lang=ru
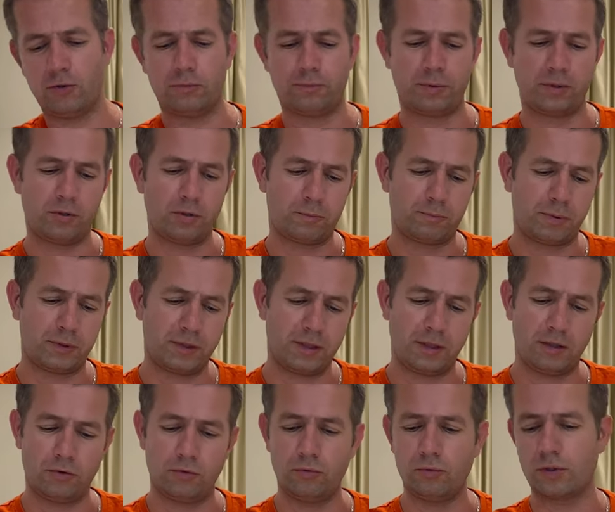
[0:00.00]
он пойдет под
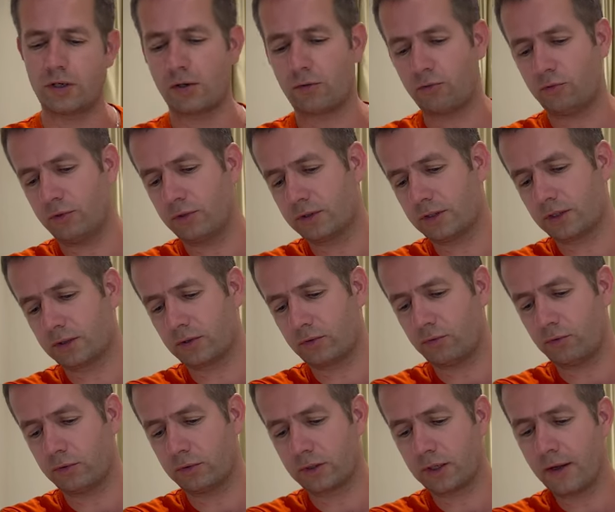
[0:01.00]
еду какую-то
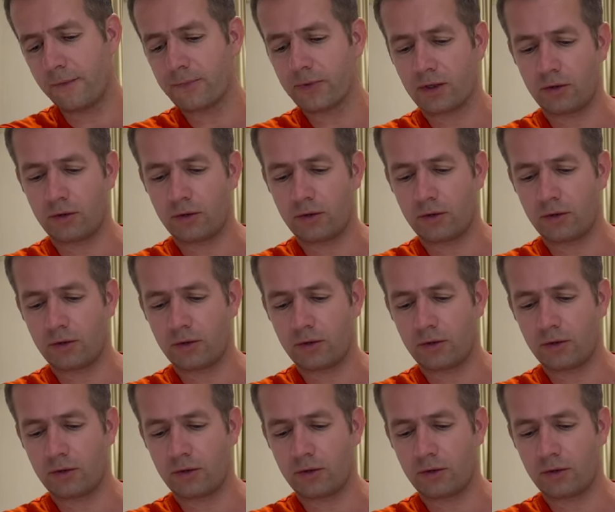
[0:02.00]
такую вот,